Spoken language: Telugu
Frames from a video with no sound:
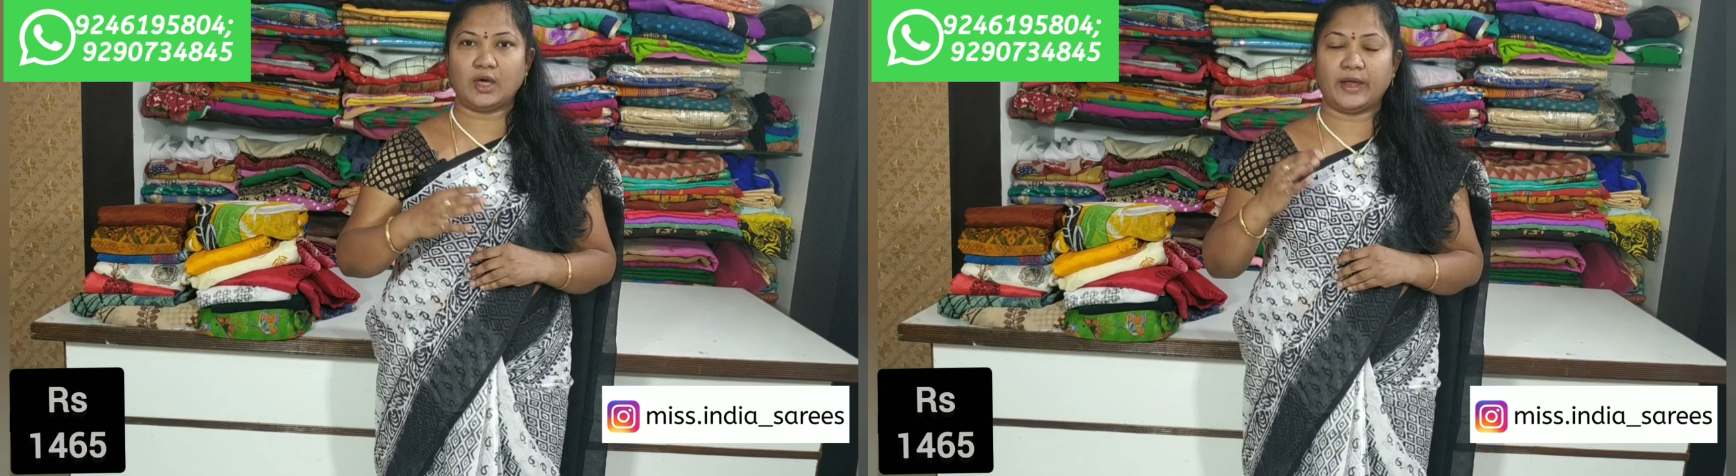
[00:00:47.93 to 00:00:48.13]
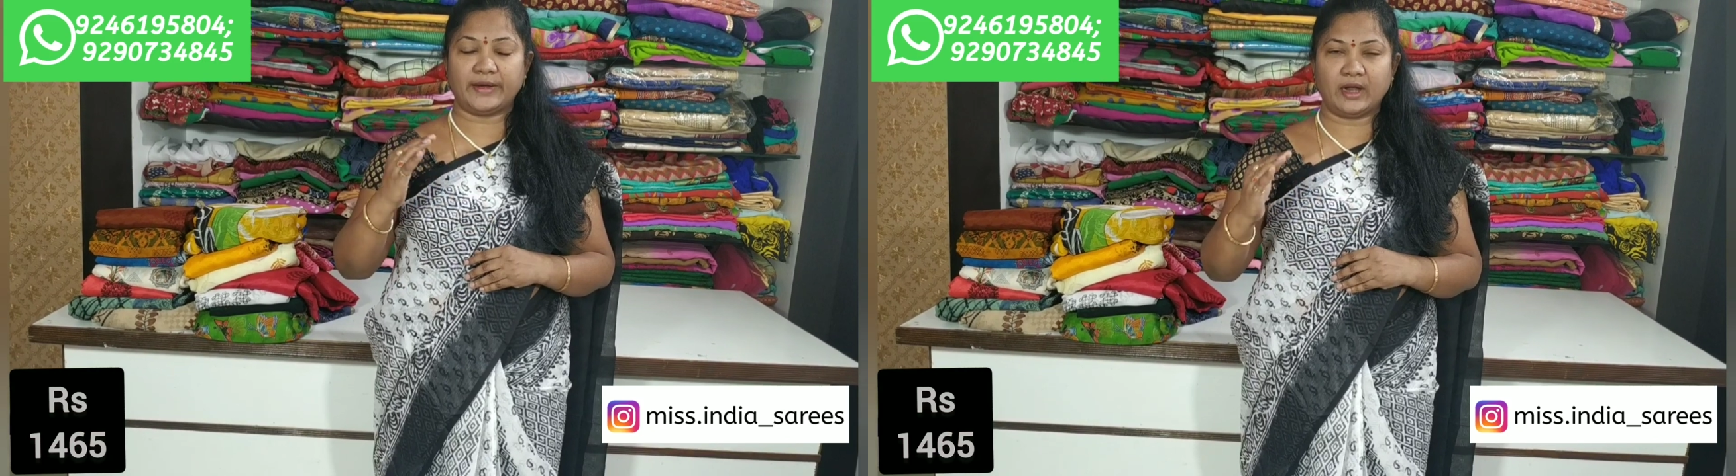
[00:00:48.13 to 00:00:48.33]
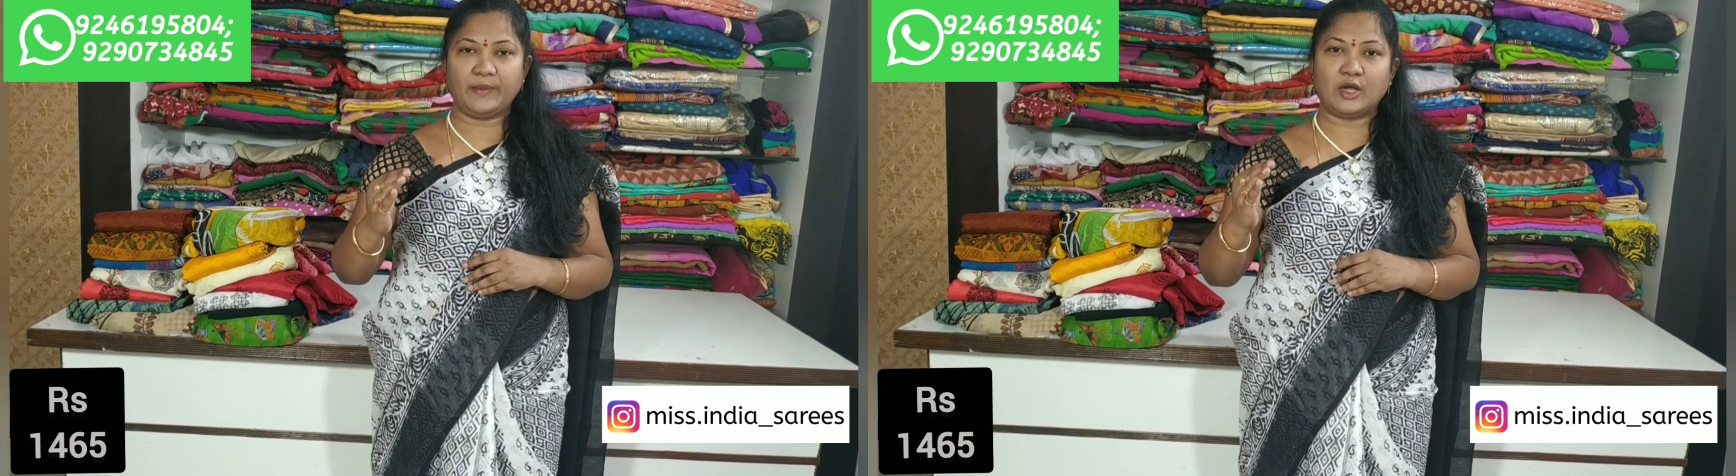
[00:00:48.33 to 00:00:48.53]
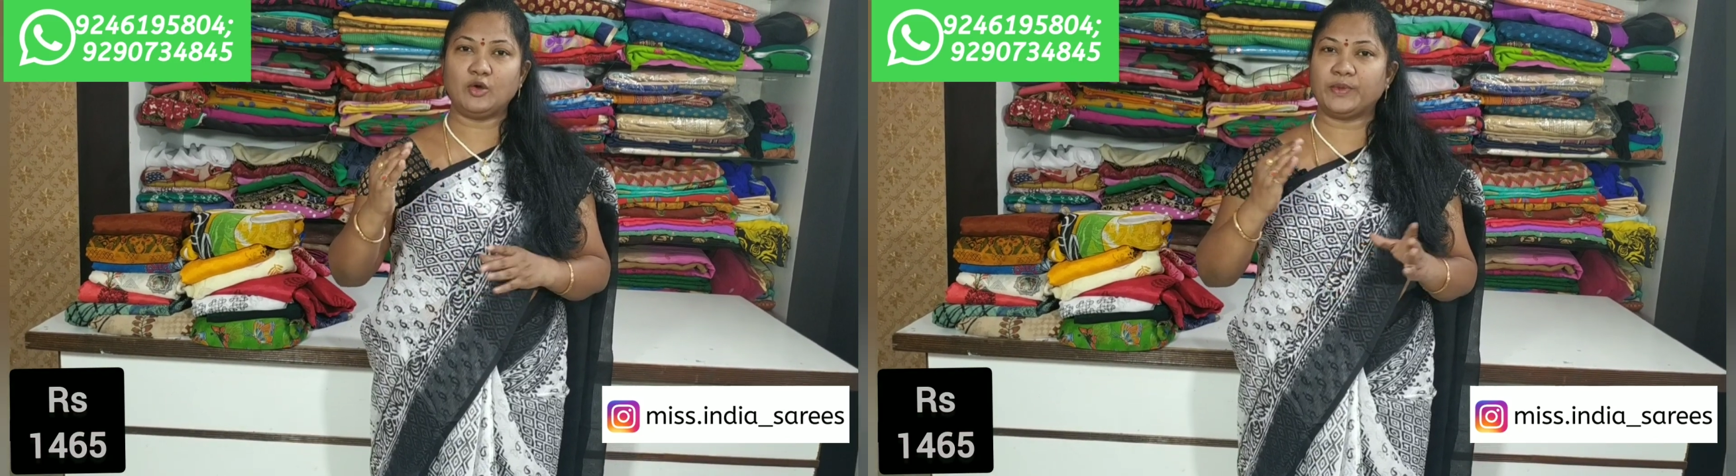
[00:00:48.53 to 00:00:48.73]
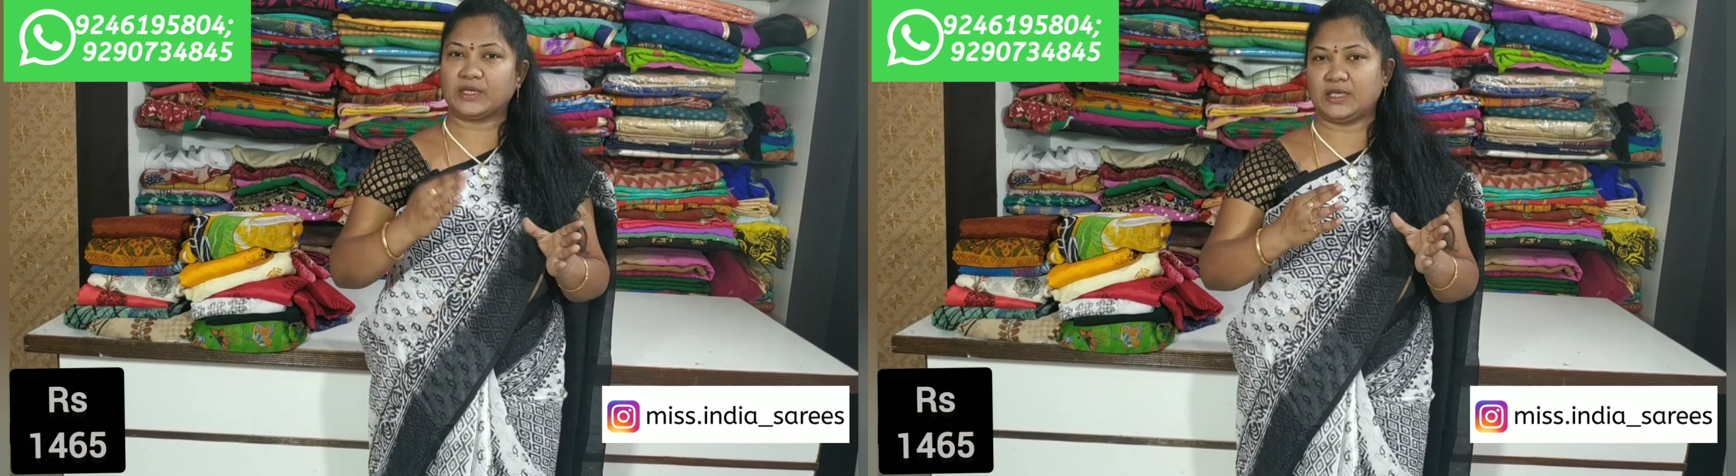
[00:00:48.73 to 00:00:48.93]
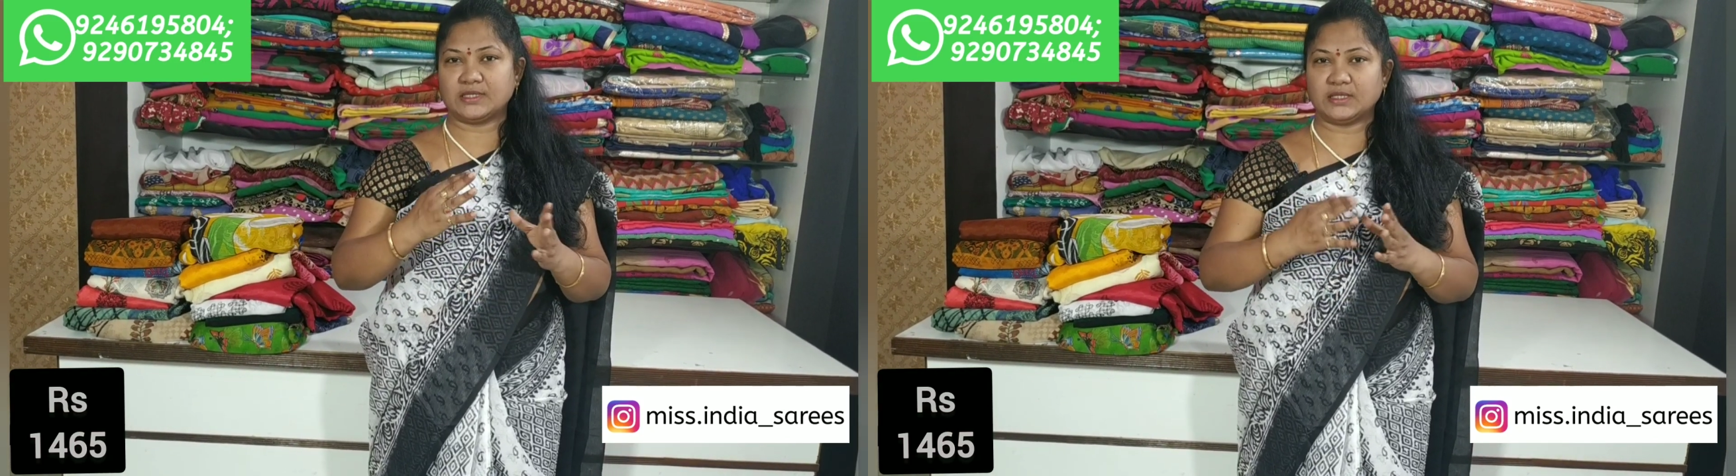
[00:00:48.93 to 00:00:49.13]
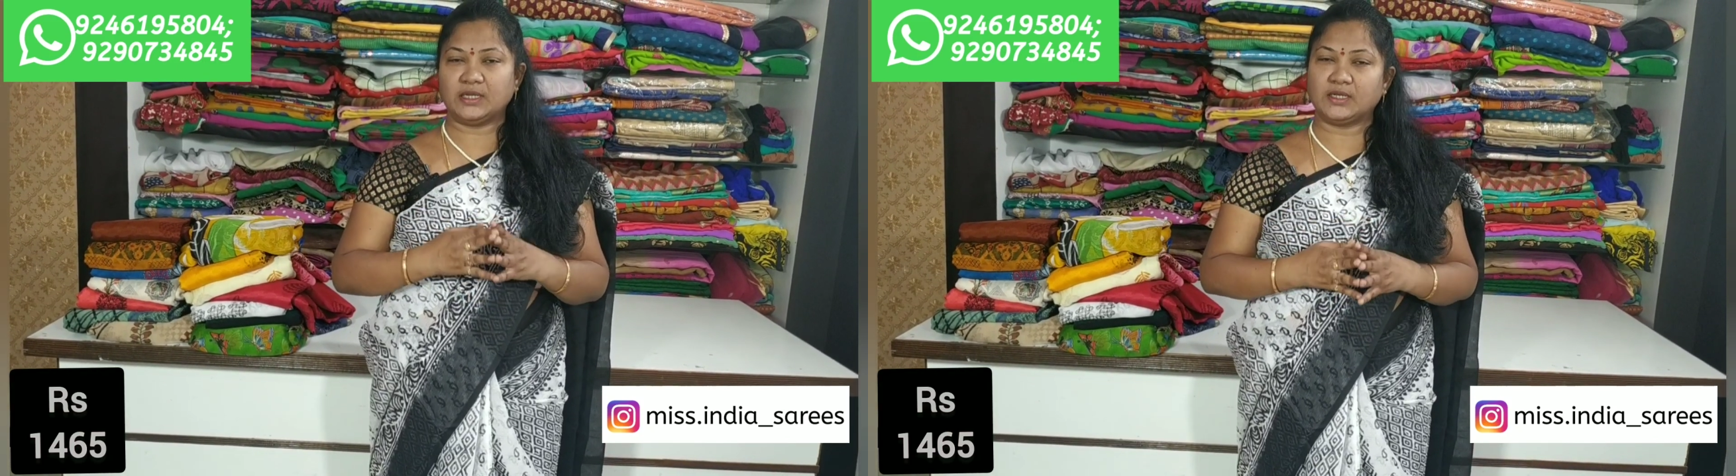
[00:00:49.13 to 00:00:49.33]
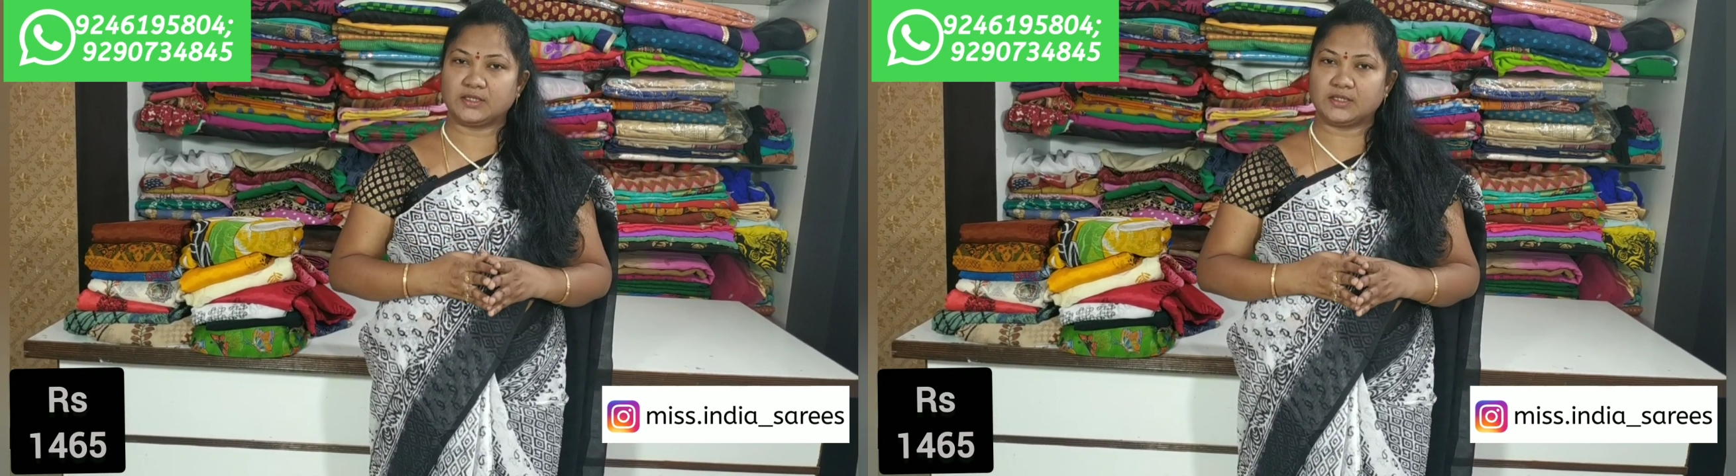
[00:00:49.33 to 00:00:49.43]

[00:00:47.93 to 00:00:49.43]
హైదరాబాద్లో మనకి ఎస్ఆర్ నగర్